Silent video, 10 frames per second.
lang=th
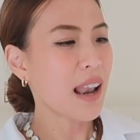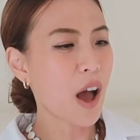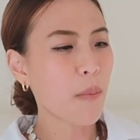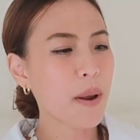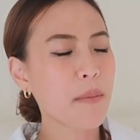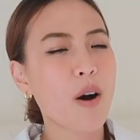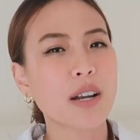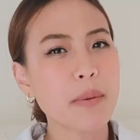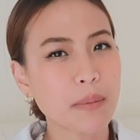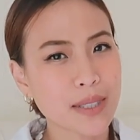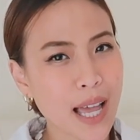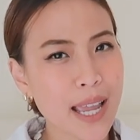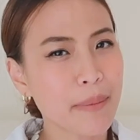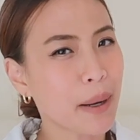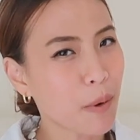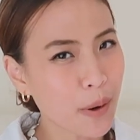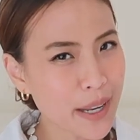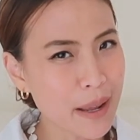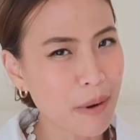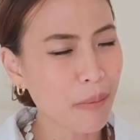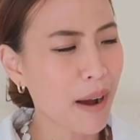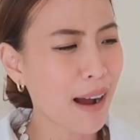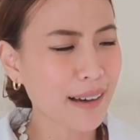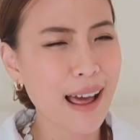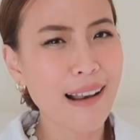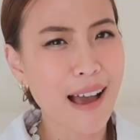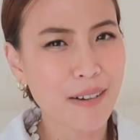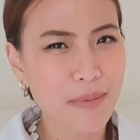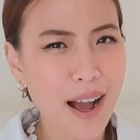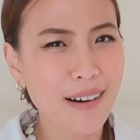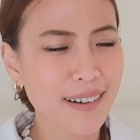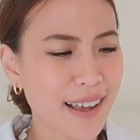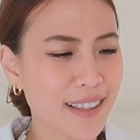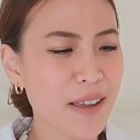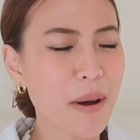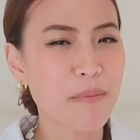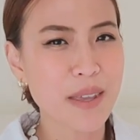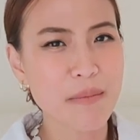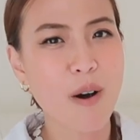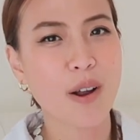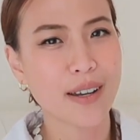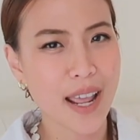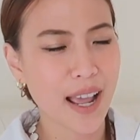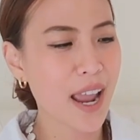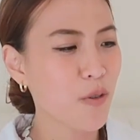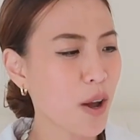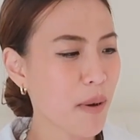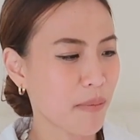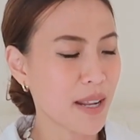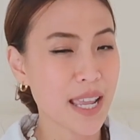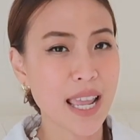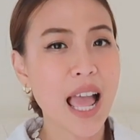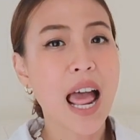แล้วเป็นหมอนที่แบบไซส์กำลังพอดีมากๆ น่ารักมากเลยอะที่แบบมีหมอนเด็กให้ด้วยแบบนี้